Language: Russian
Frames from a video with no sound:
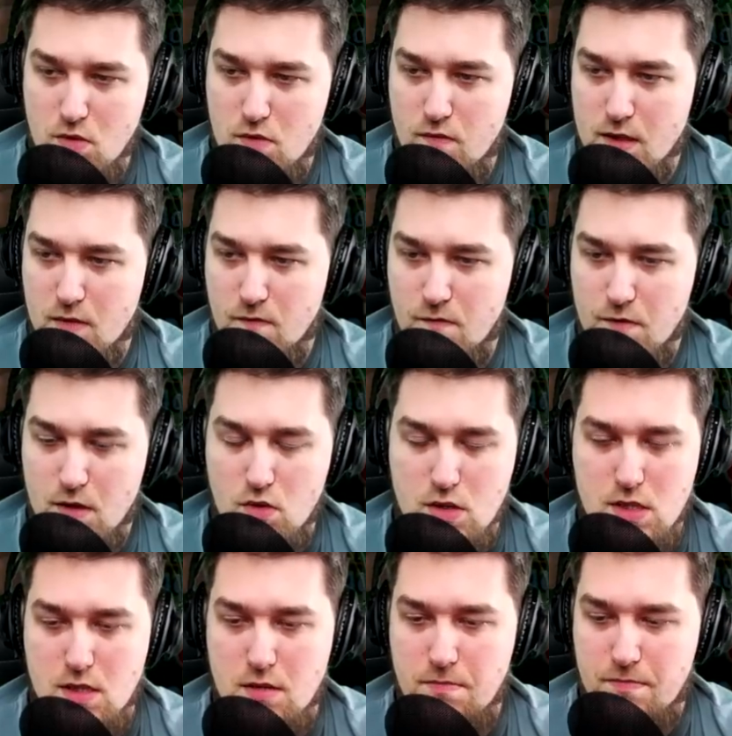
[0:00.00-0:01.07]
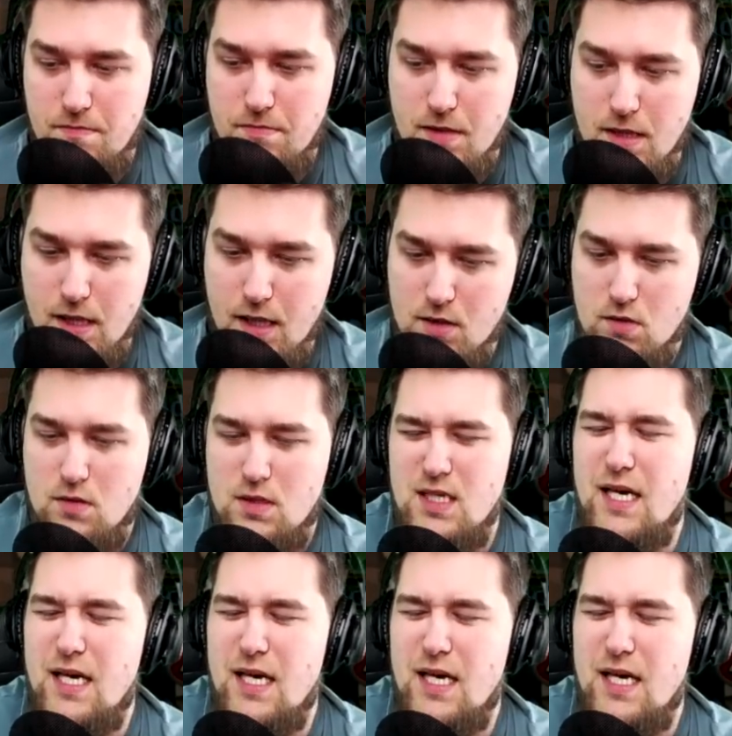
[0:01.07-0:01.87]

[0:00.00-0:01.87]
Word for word: в этом видосе, бля, не,